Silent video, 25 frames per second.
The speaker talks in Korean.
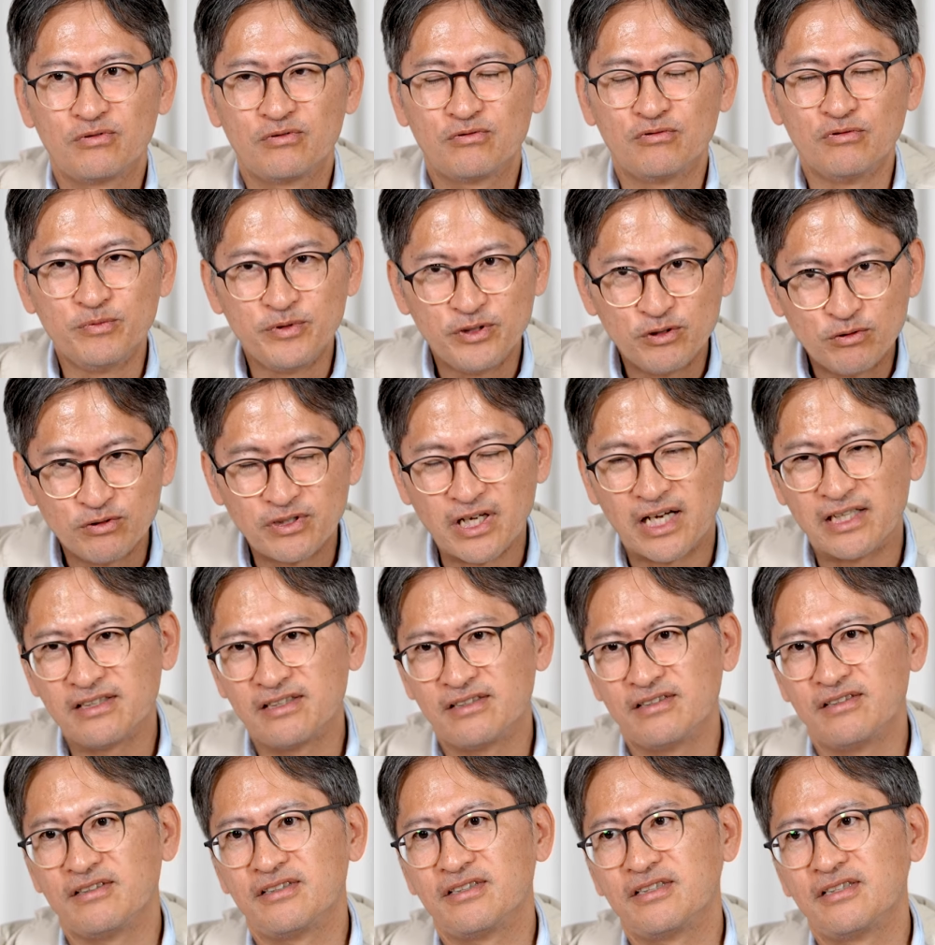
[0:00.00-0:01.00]
꾸미고
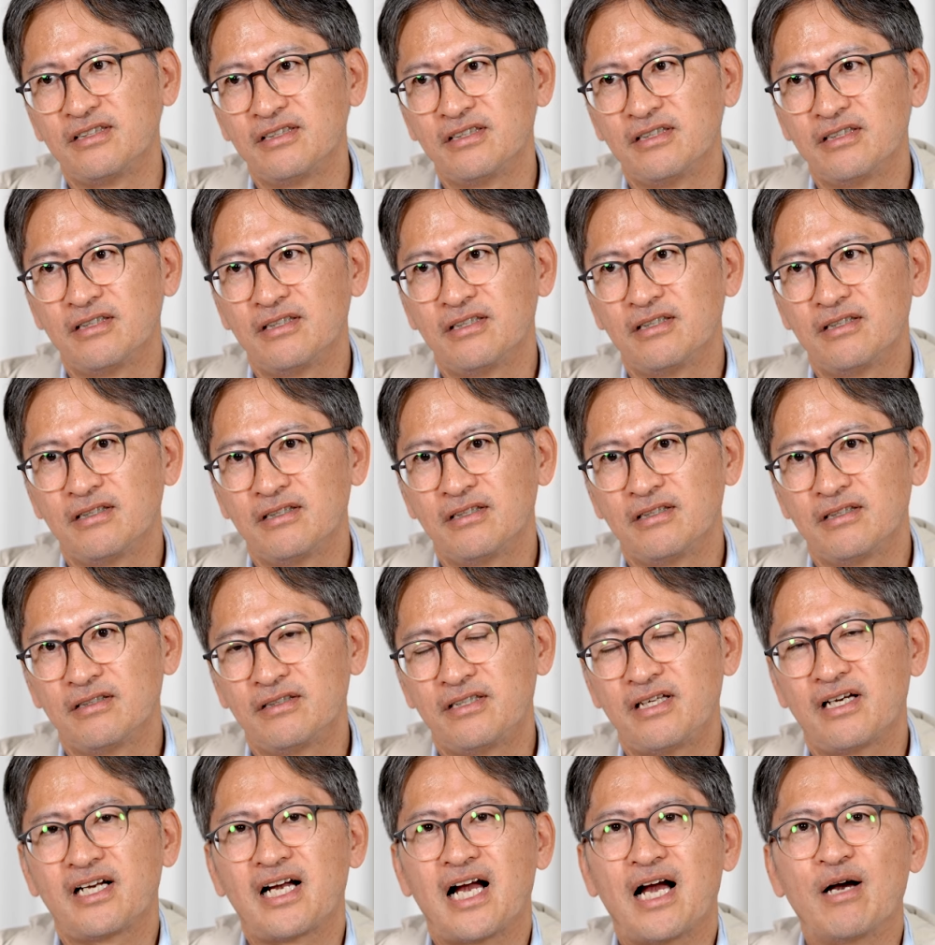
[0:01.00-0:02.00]
다니듯이
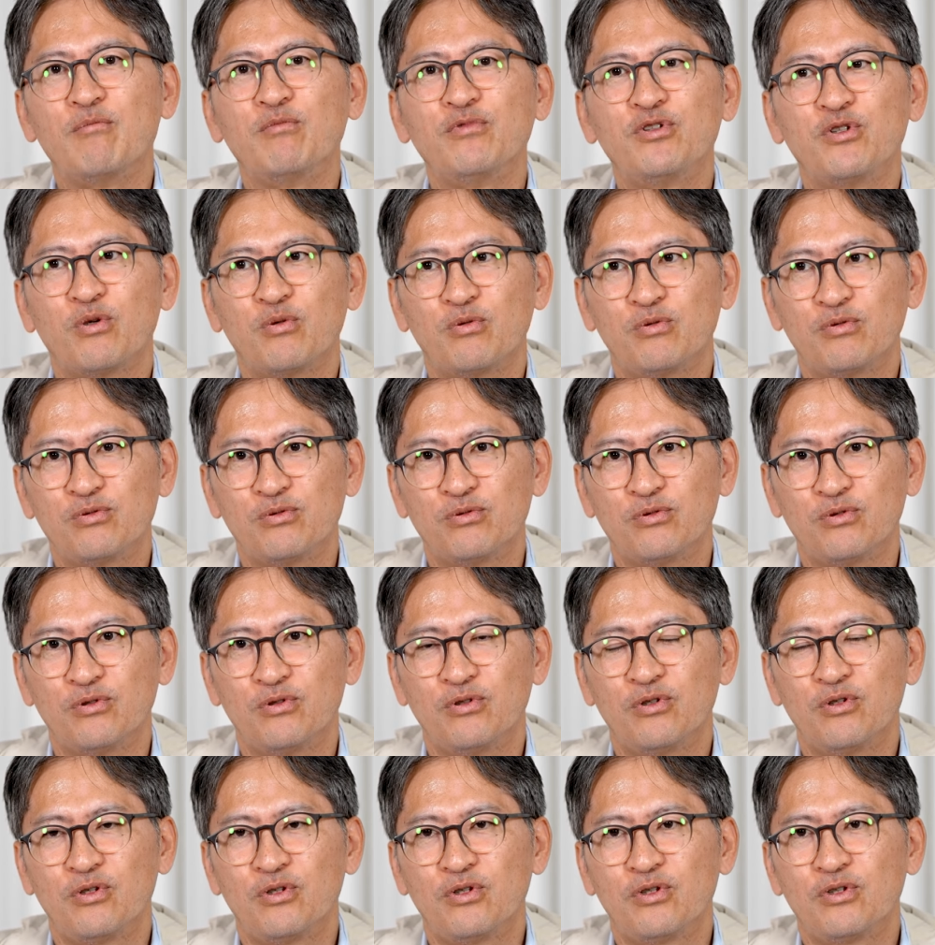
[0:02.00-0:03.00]
내 감정도
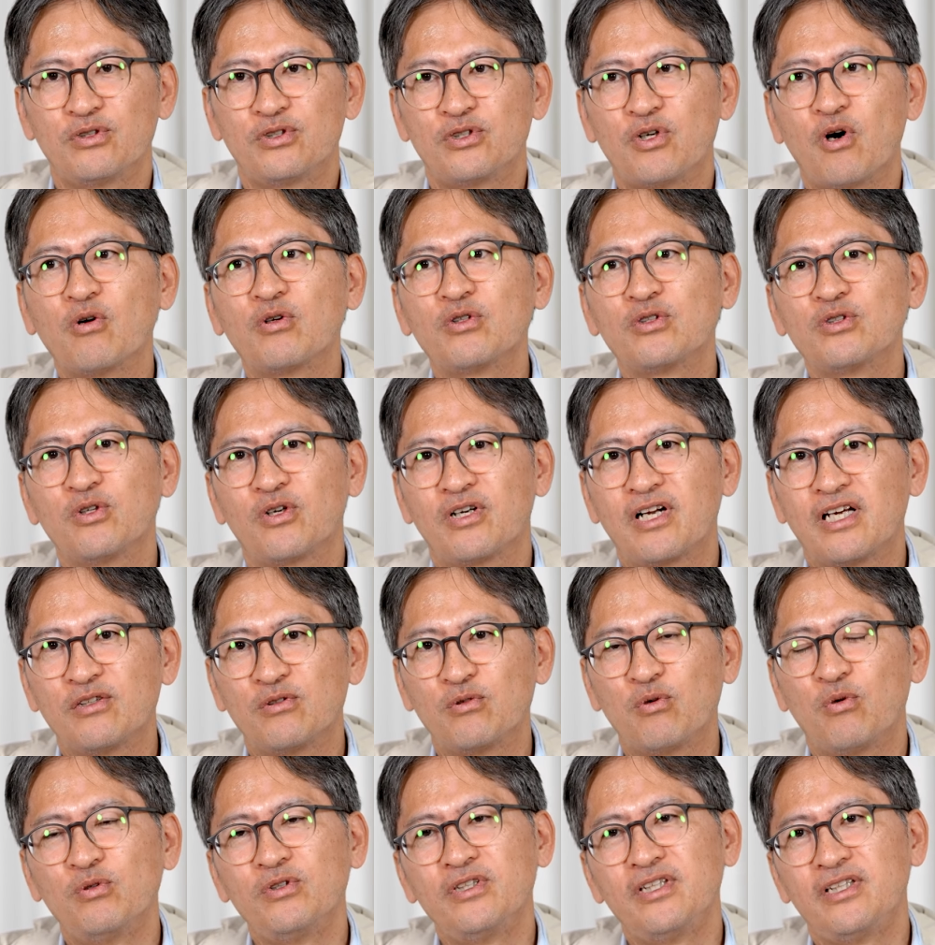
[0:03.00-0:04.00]
적절한
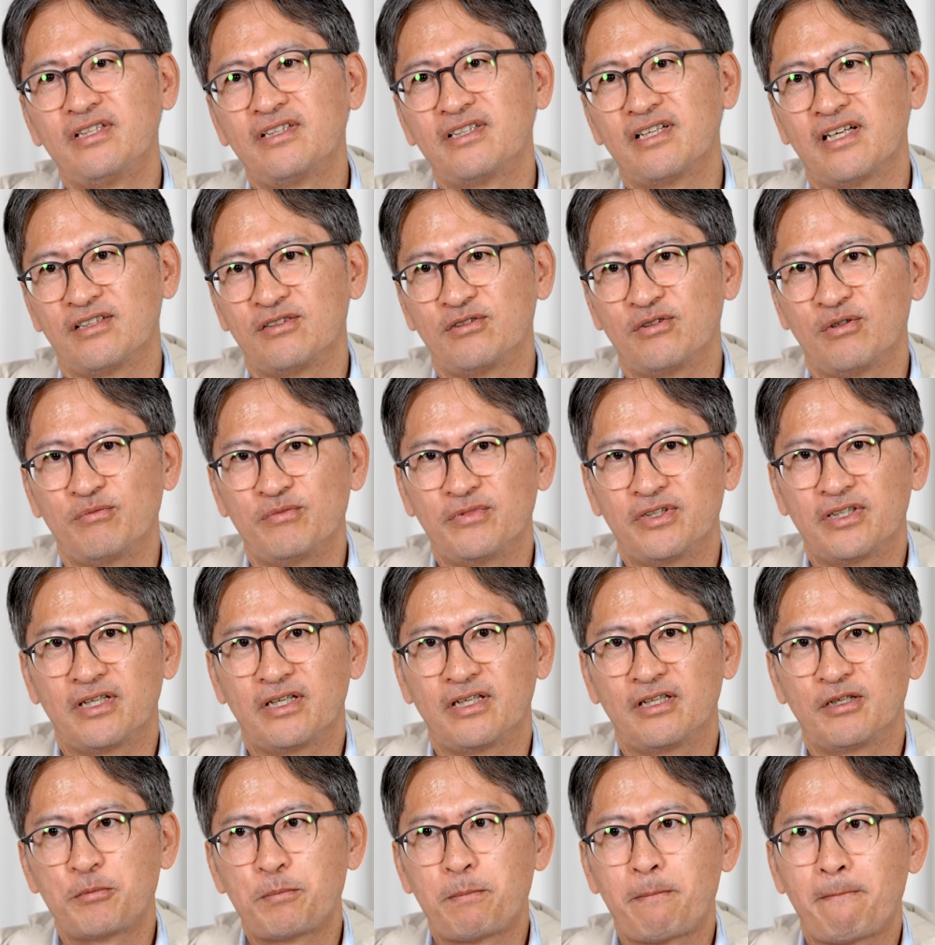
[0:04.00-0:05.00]
톤이 있다는 겁니다.